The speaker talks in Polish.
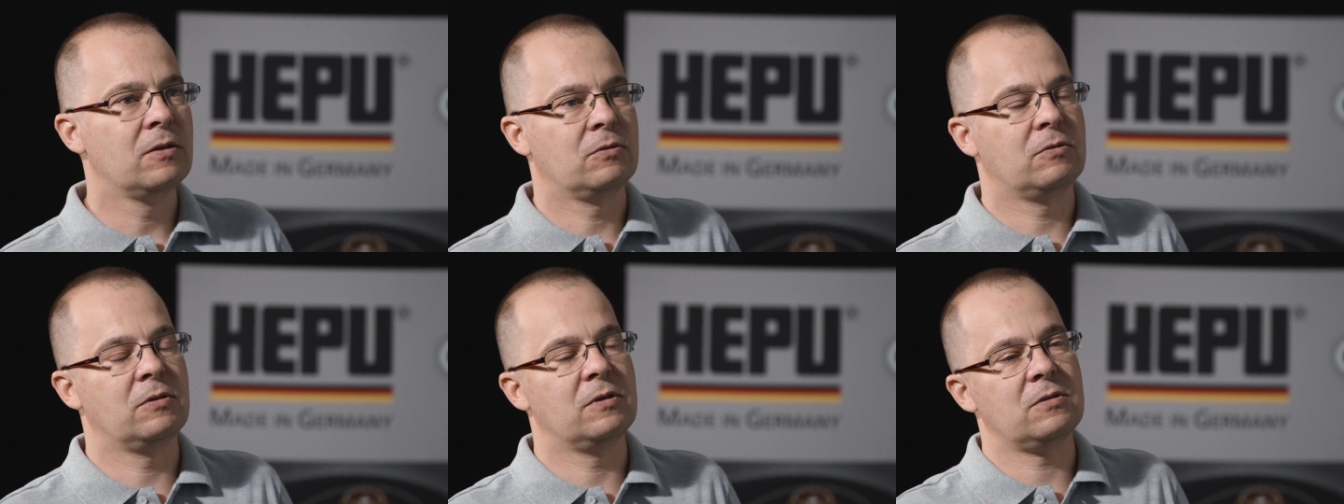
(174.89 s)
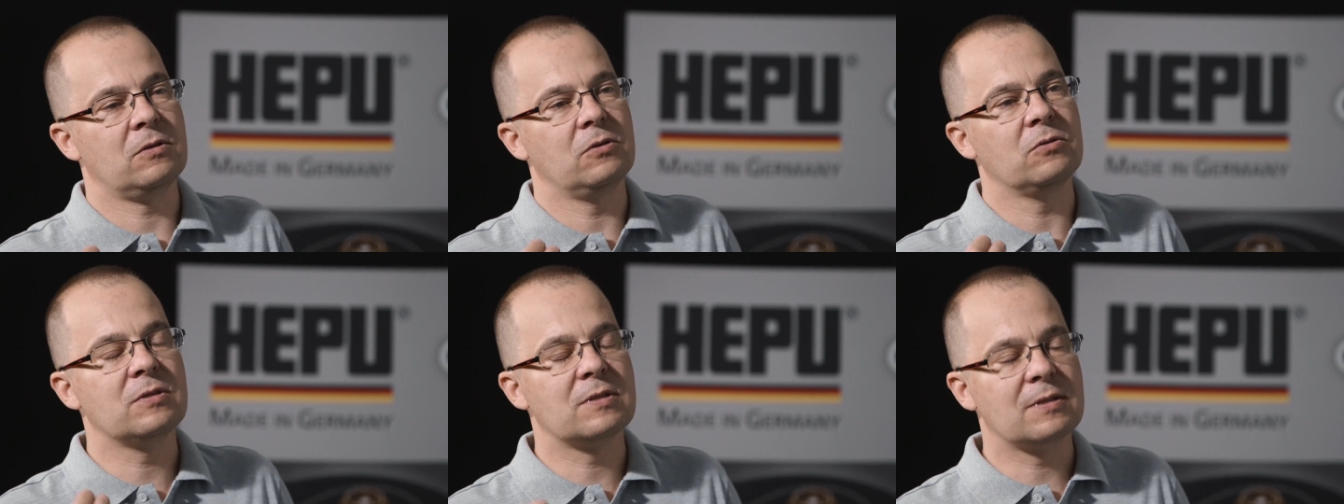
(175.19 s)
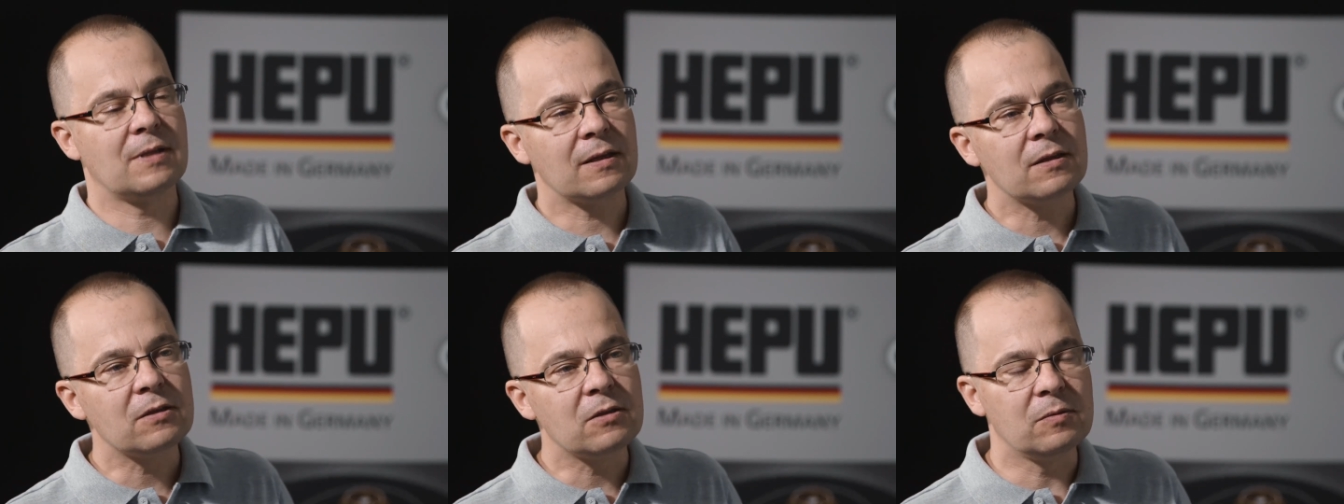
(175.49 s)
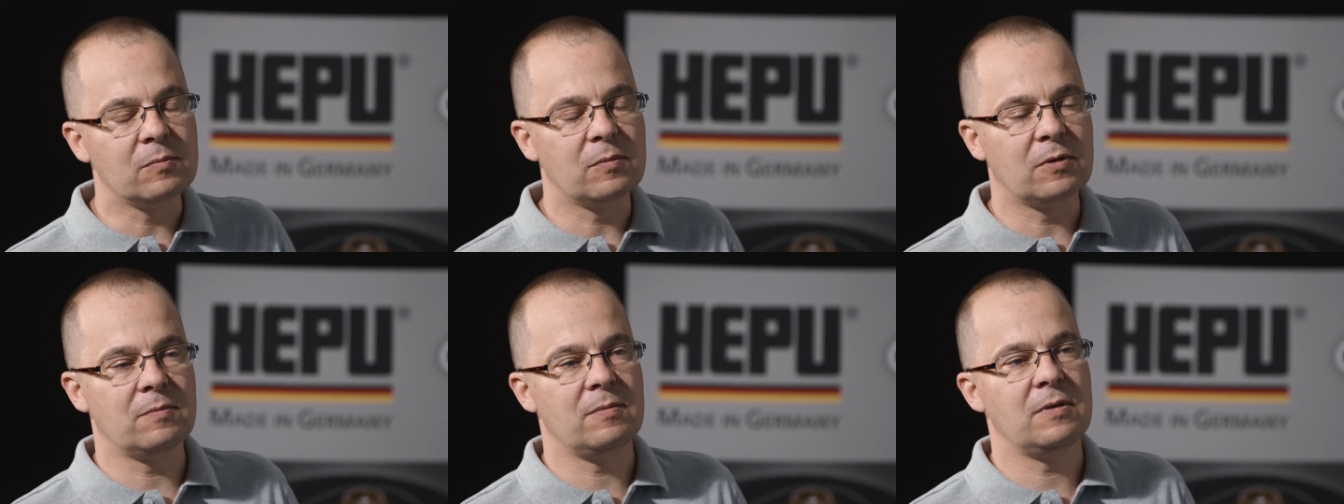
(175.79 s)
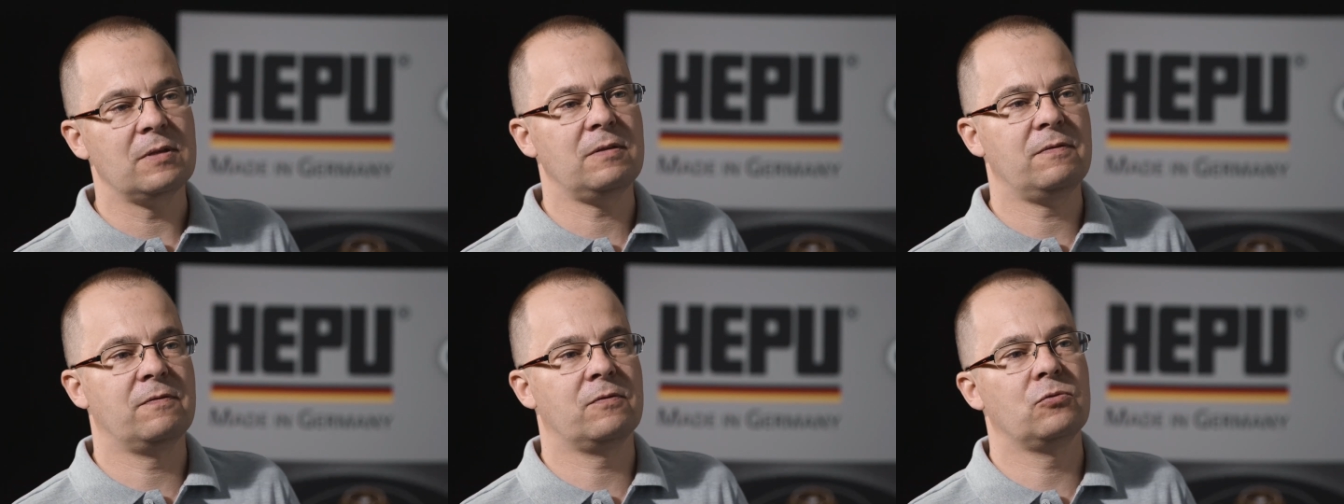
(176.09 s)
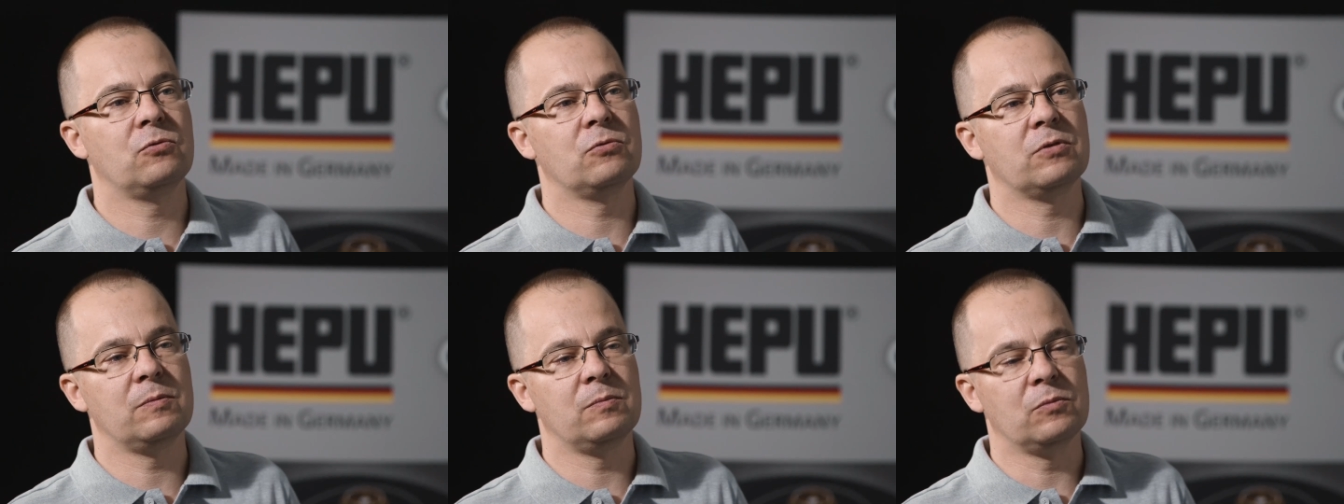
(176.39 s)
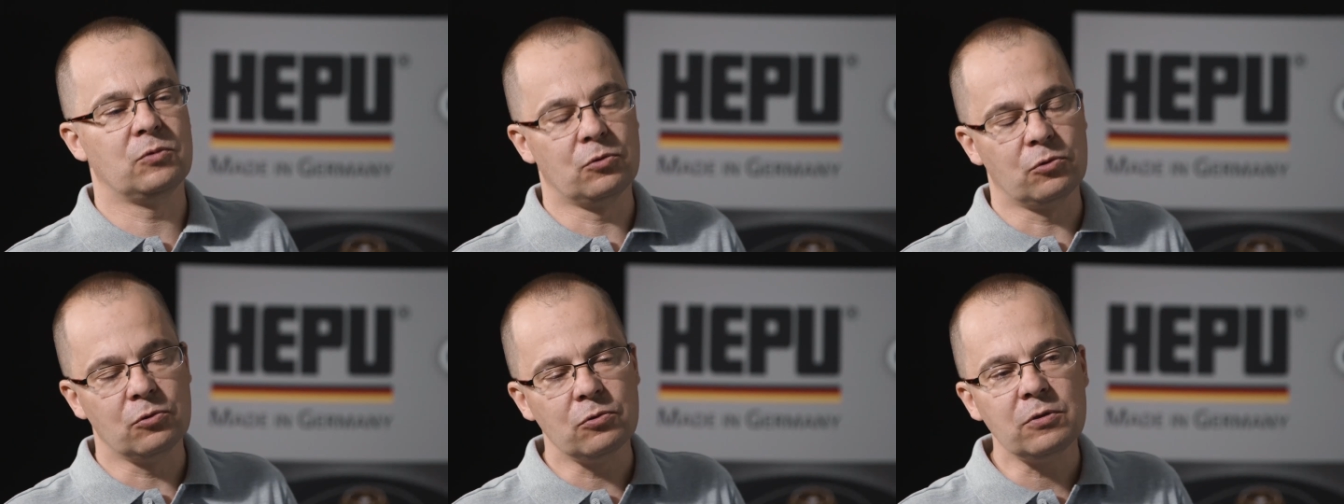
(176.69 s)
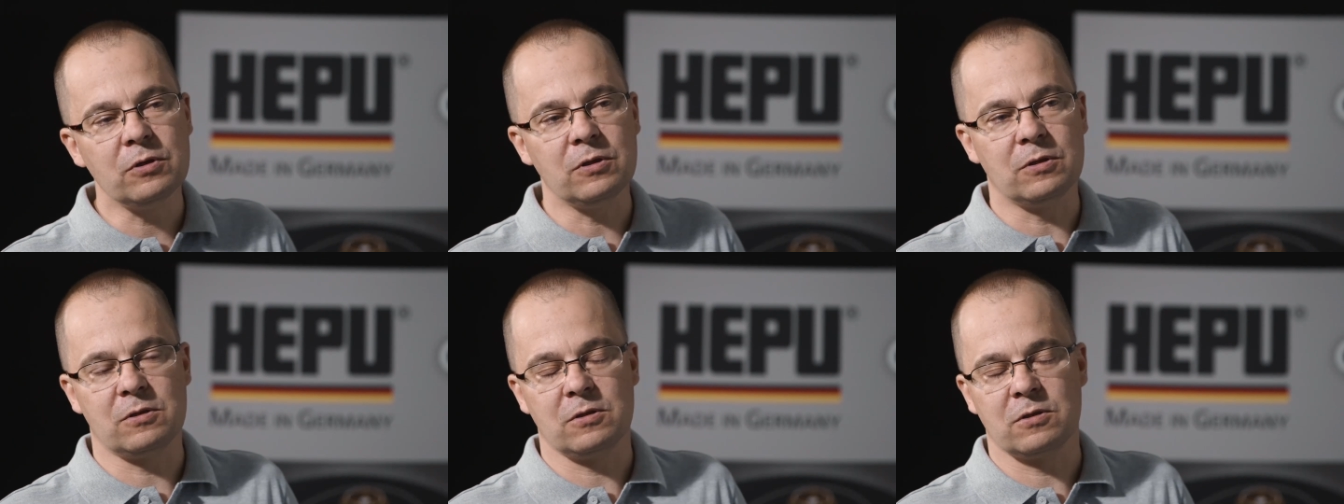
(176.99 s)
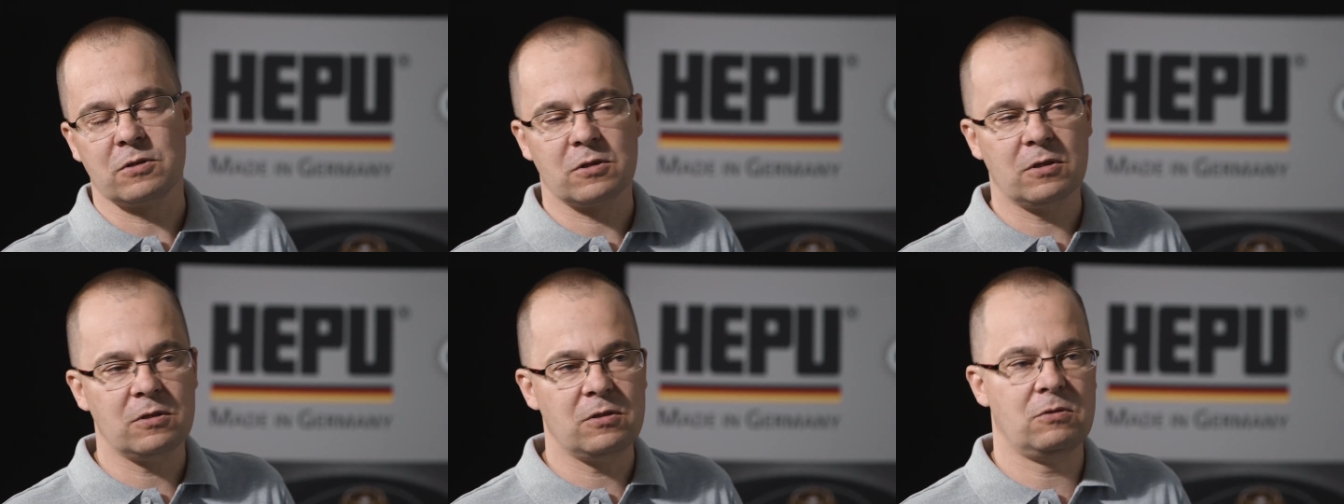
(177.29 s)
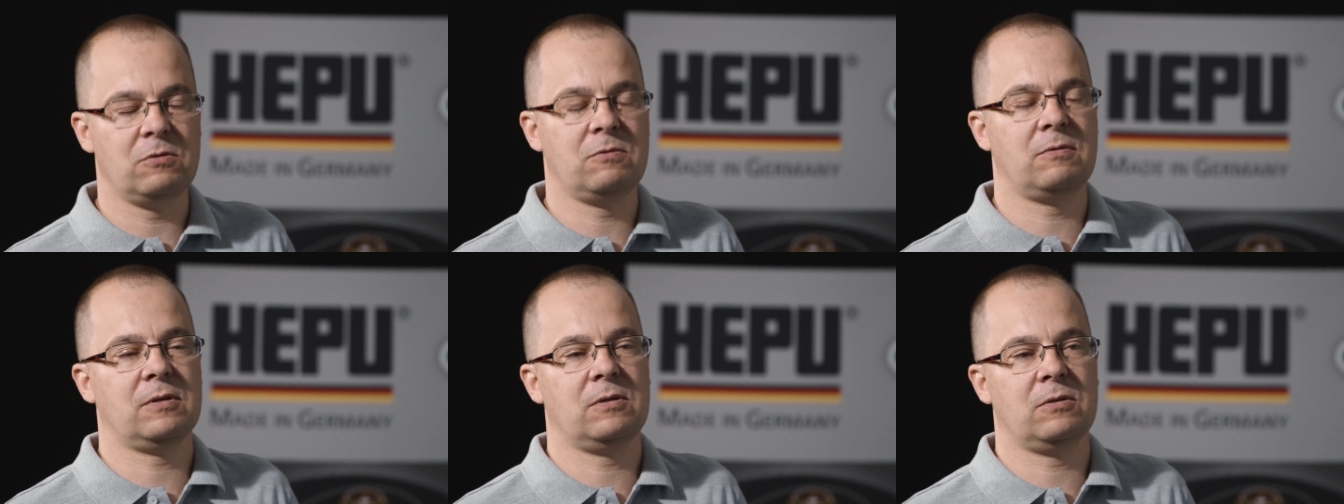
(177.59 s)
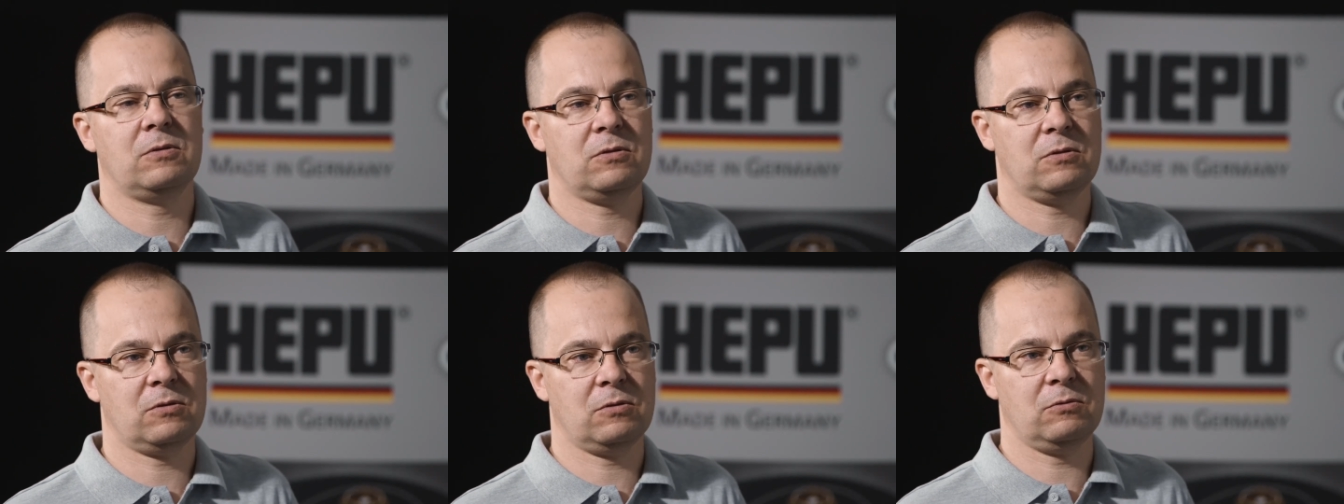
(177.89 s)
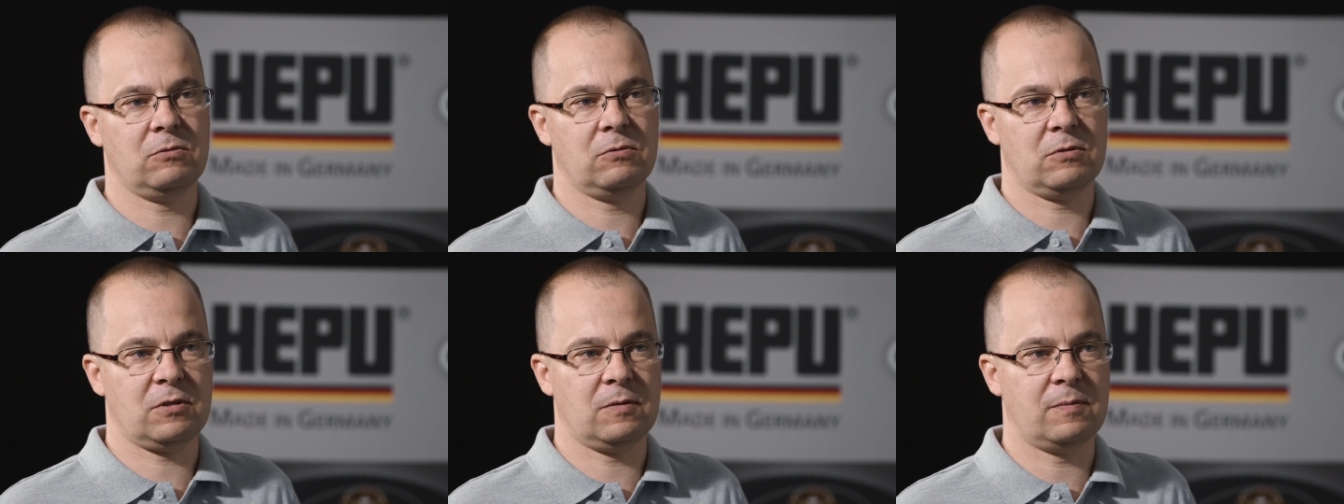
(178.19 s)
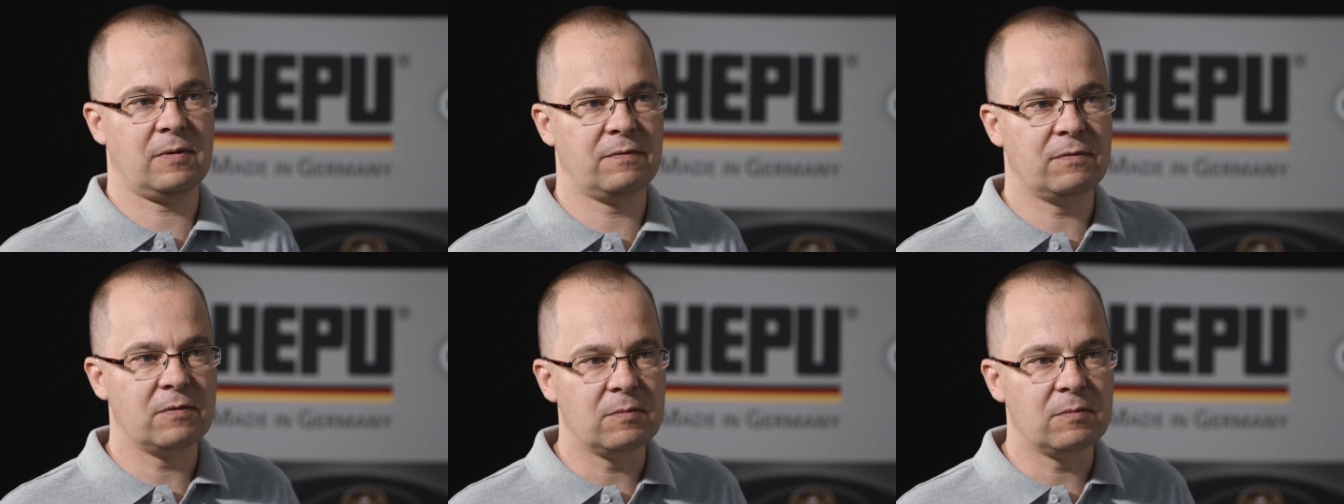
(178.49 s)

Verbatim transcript: to jest ostatni moment, w którym drugi czy trzeci układ rozrządu trzeba